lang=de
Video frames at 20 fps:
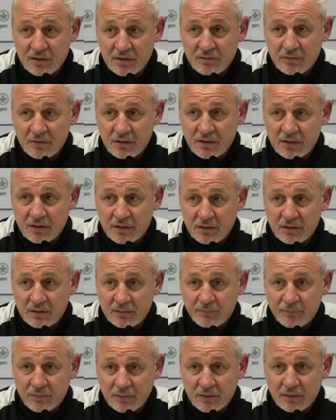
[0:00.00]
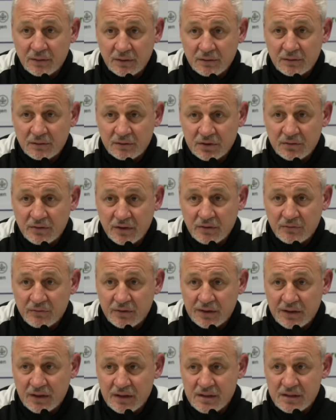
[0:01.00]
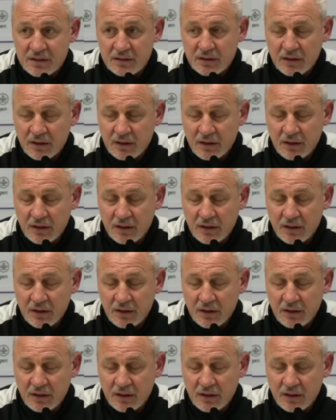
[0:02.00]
die äh, schwer verletzt sind.